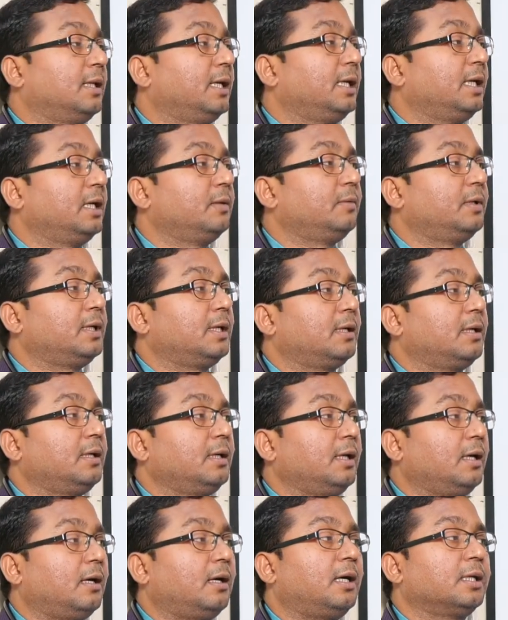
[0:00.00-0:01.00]
దాన్ని
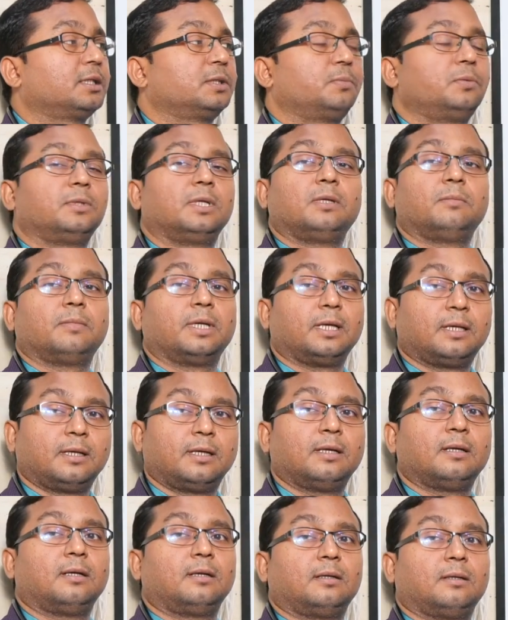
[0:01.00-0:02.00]
ఏమంటారంటే హాస్పిటల్
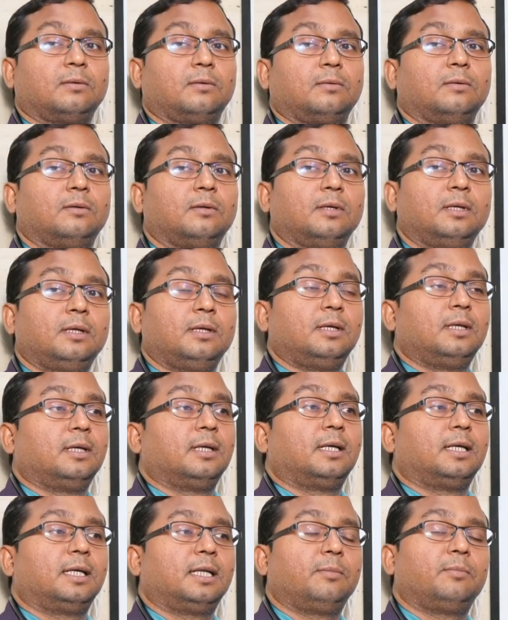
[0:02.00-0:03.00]
మైగ్రేన్ అంటారు
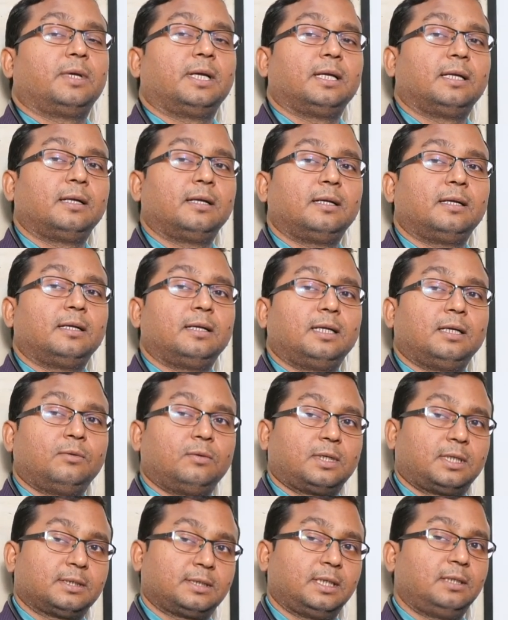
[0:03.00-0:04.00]
అంటే మైగ్రేన్ అంటే
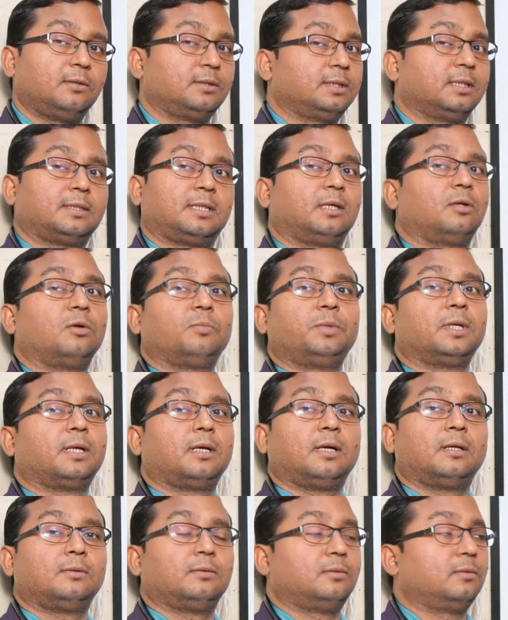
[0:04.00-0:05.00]
ఒక సైడ్ వచ్చే తలనొప్పి
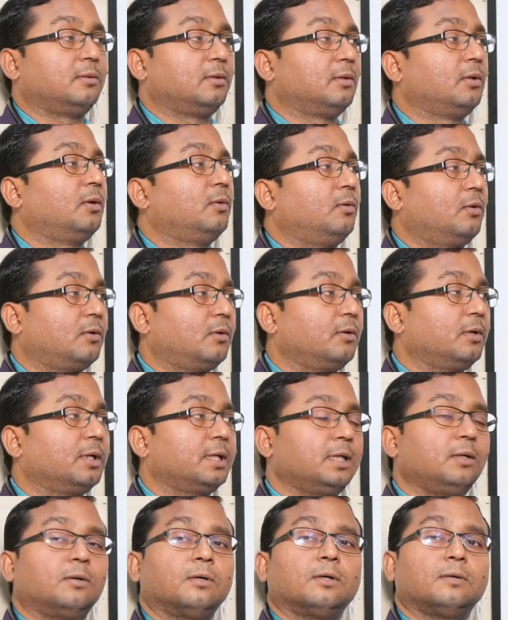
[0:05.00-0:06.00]
కాదు
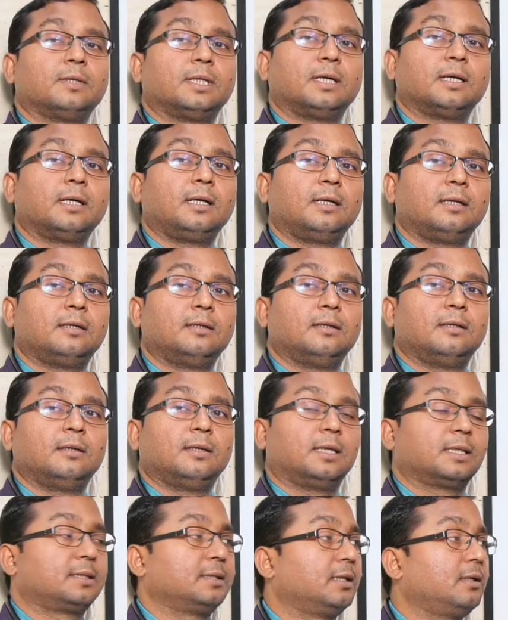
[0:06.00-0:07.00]
ఒక్కొక్కరికి ఒక విధంగా
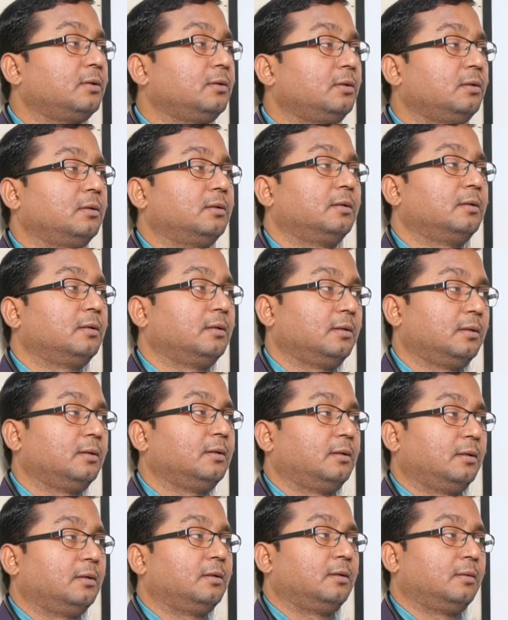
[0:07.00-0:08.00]
లక్షణాలు
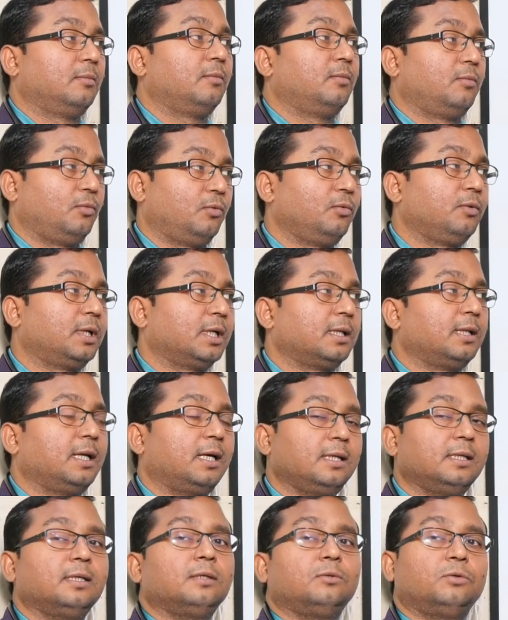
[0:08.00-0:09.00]
ఓకే ఉంటాయి
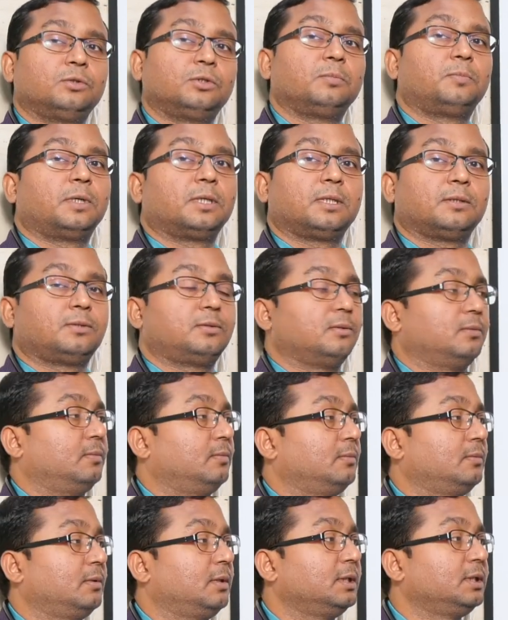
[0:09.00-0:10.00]
దాన్ని గుర్తుపట్టచ్చు
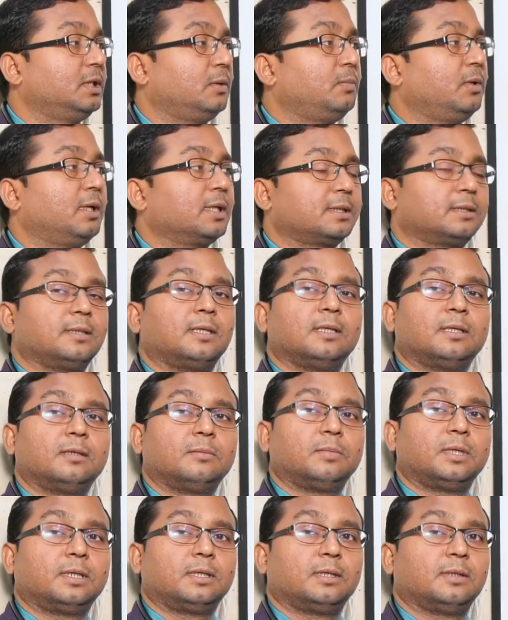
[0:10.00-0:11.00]
జబ్బు
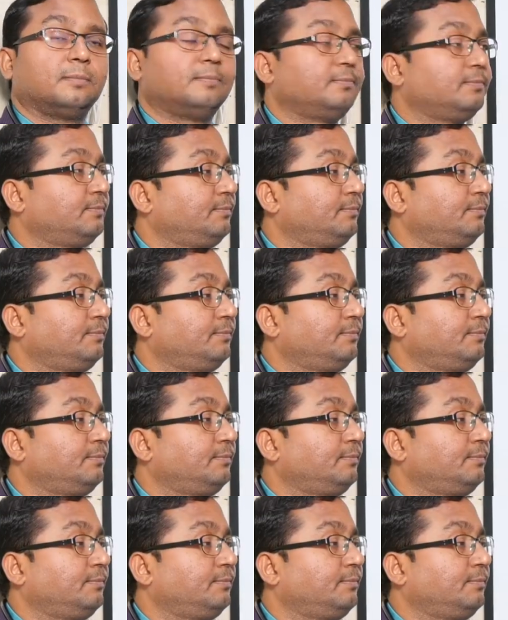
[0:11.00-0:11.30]
లక్షణాలను బట్టి